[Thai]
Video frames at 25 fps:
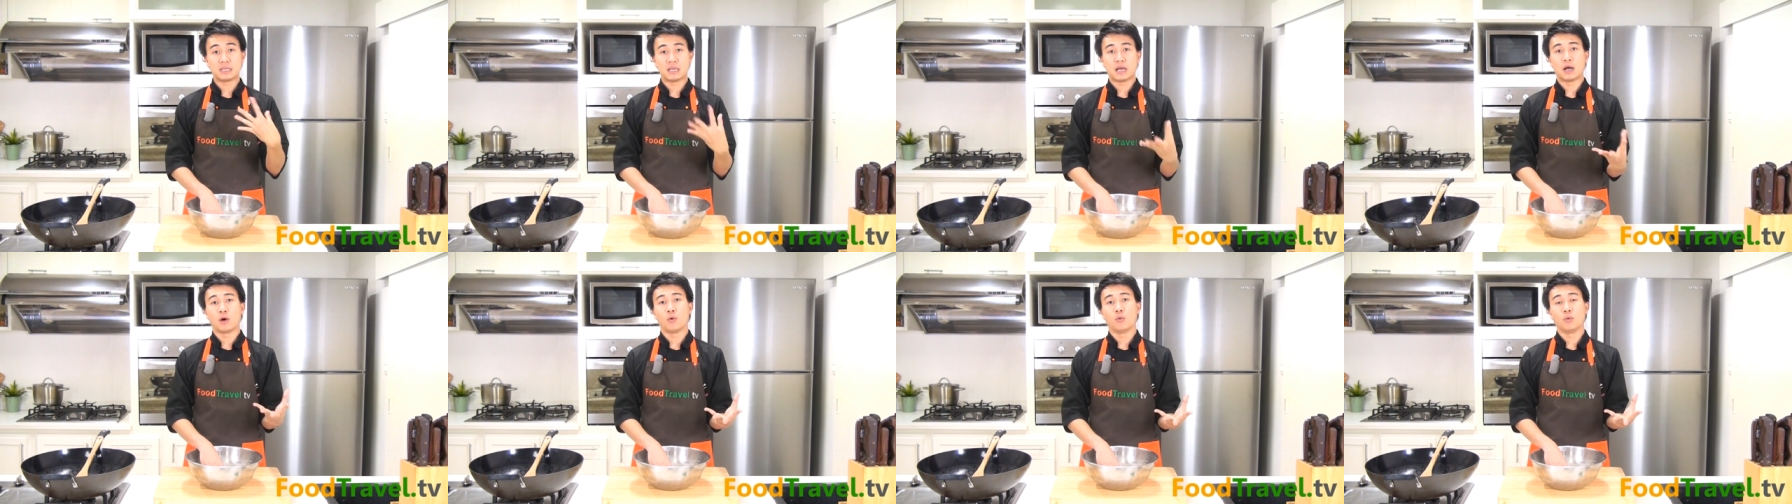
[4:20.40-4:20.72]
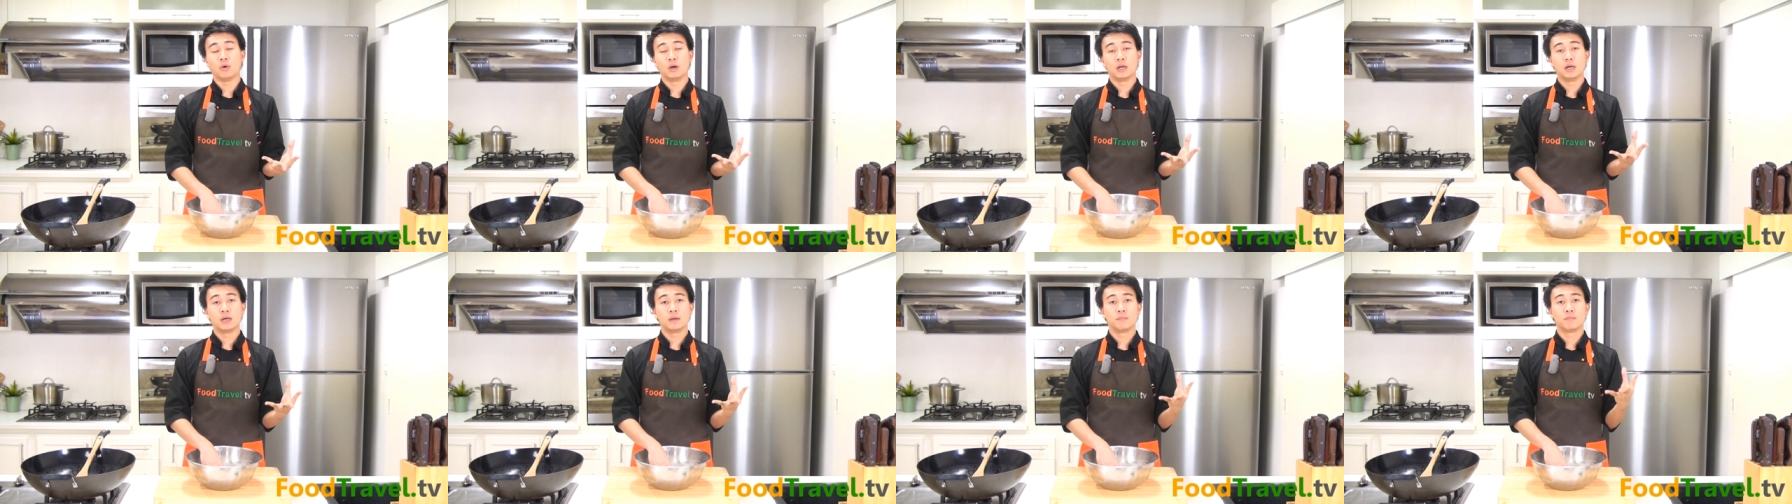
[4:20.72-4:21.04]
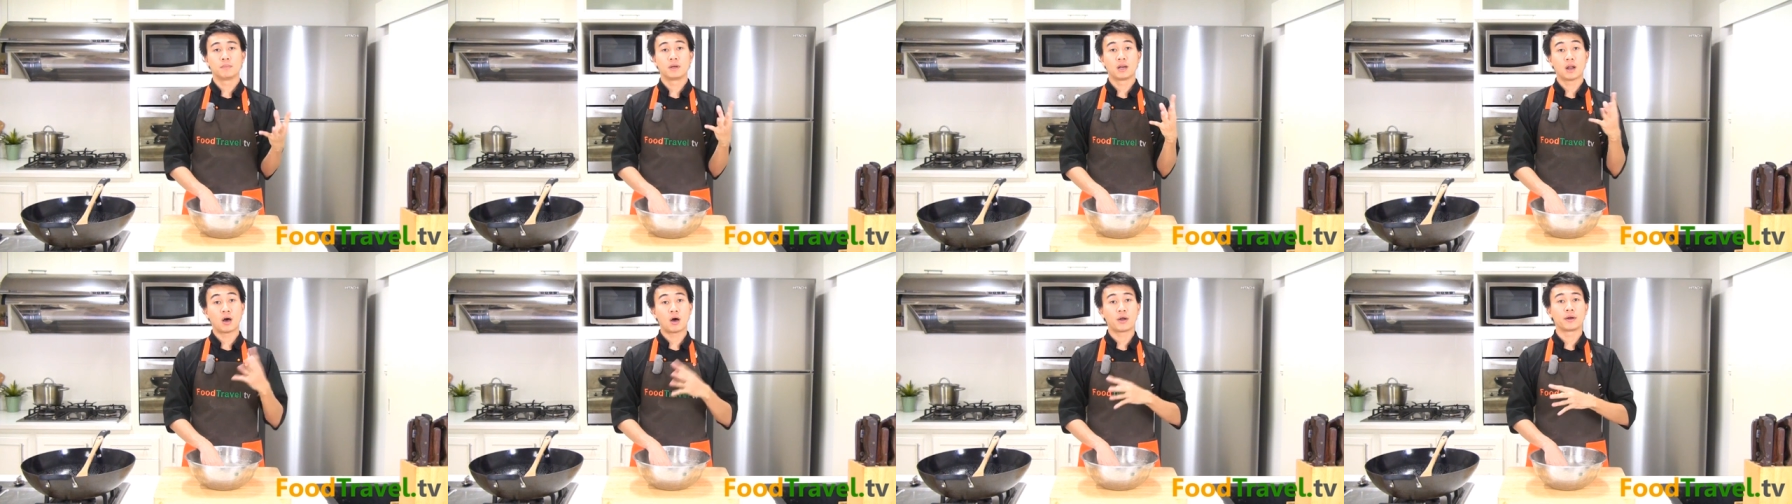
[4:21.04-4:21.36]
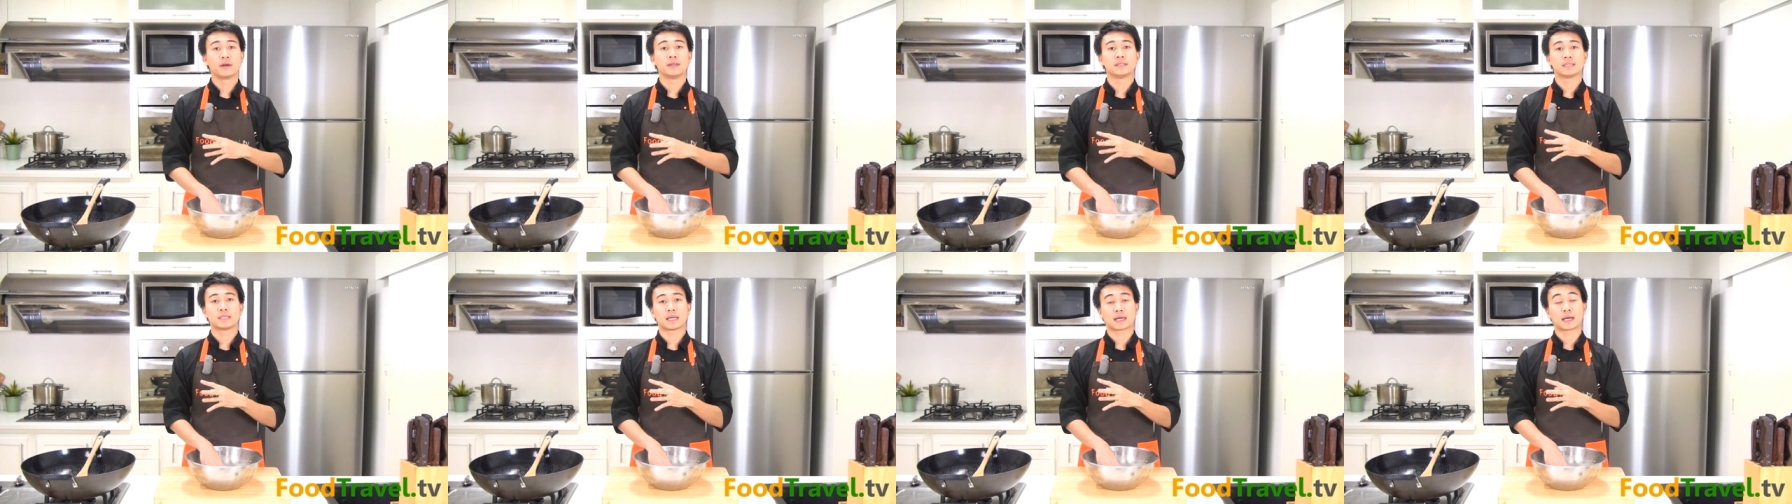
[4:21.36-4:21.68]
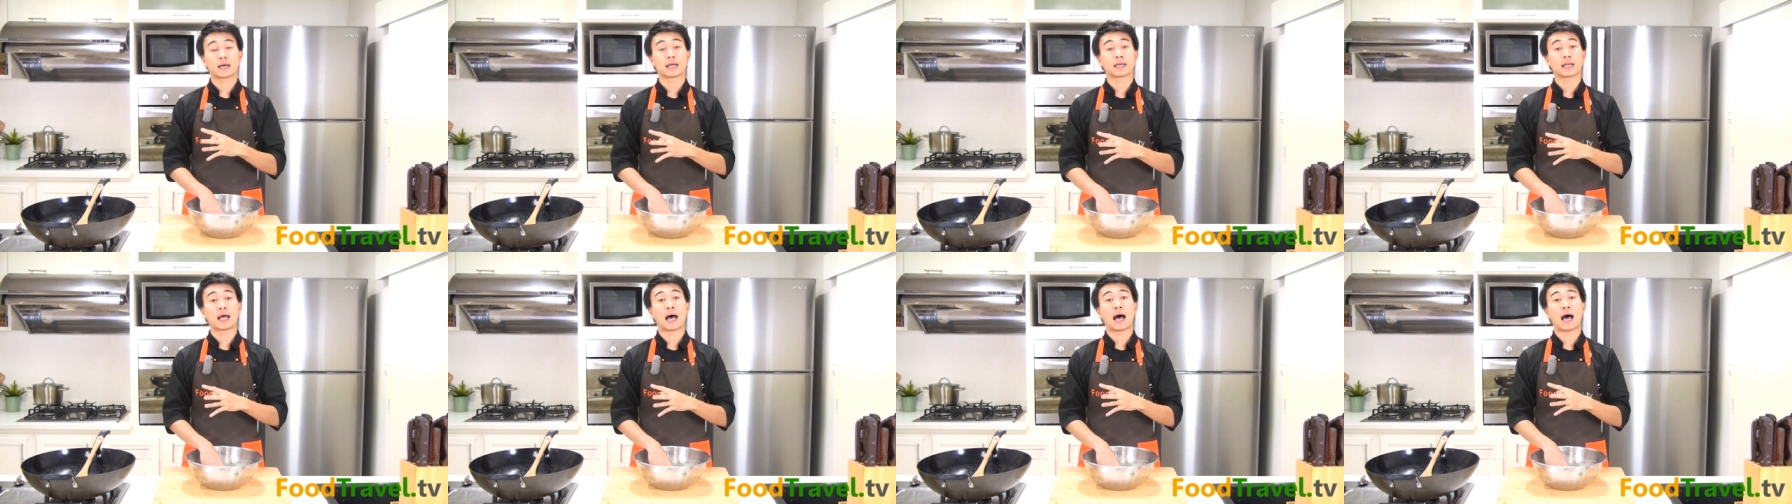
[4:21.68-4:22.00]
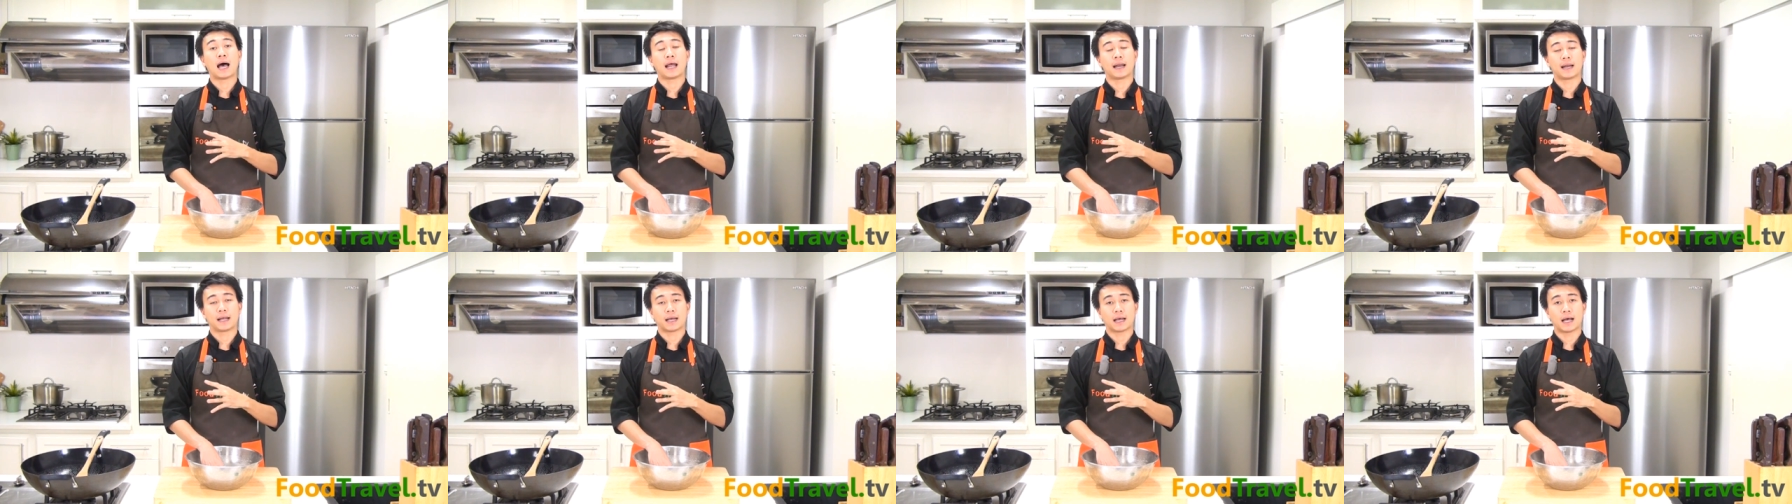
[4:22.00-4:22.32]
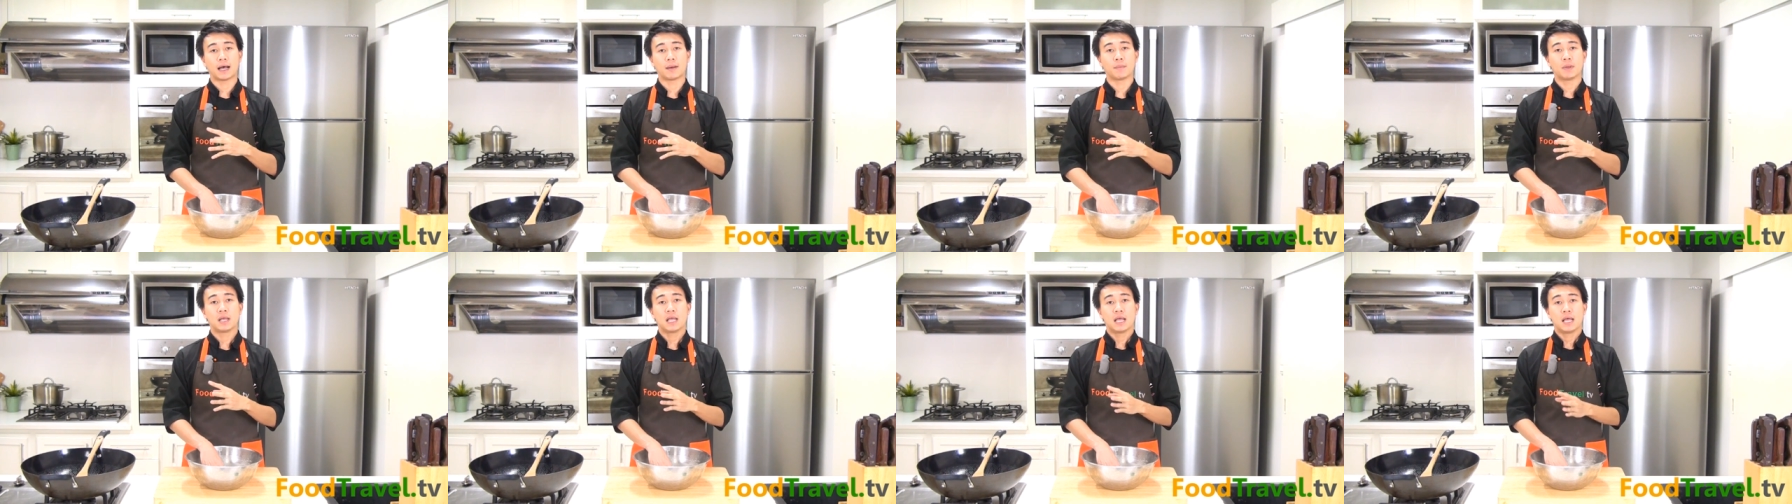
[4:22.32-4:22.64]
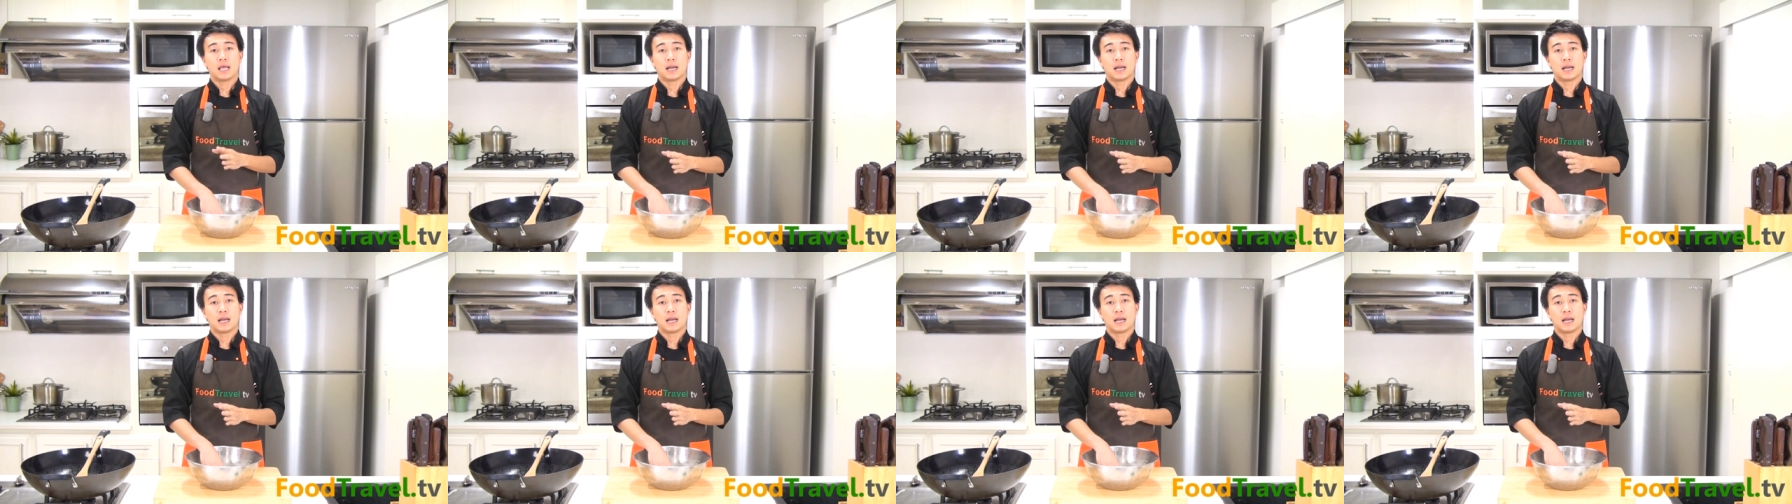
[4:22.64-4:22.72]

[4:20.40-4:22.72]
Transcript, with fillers: นียวเริ่มล่อนจากกระทะนะครับ